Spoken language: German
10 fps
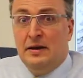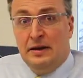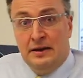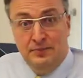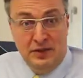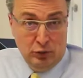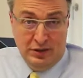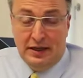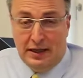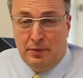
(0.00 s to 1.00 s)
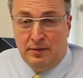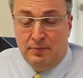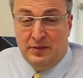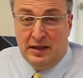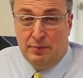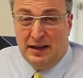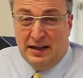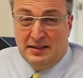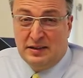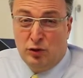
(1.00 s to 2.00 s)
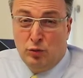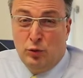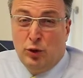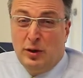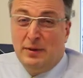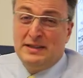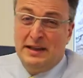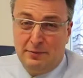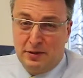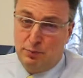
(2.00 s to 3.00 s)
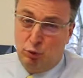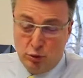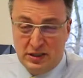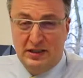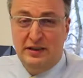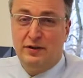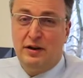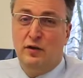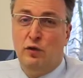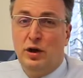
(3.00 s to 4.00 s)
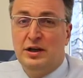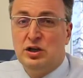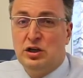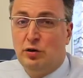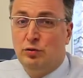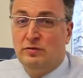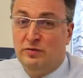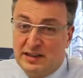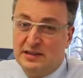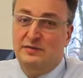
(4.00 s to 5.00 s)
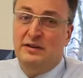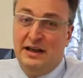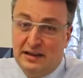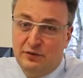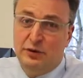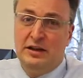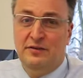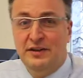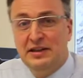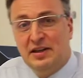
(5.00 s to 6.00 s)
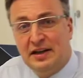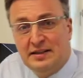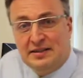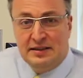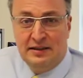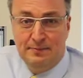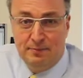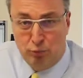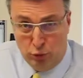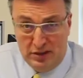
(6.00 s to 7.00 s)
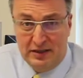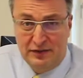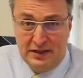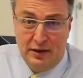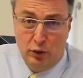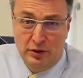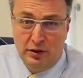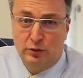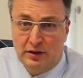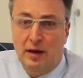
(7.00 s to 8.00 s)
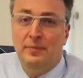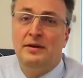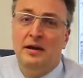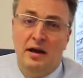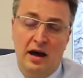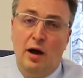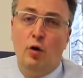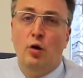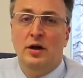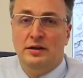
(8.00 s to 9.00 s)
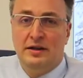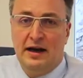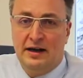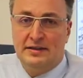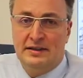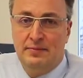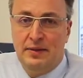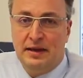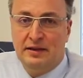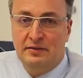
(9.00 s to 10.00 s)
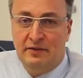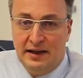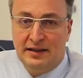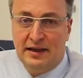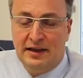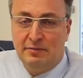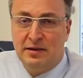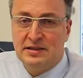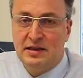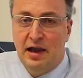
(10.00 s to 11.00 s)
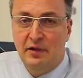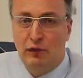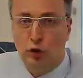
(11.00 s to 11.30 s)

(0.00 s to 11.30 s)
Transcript: ähm, die Unternehmen in der Bilanzsaison möglicherweise etwas positiver nach vorne schauen, was vielleicht für die Gewinntrends ähm, positiv sein könnte und damit auch den Aktienmärkten weiter etwas helfen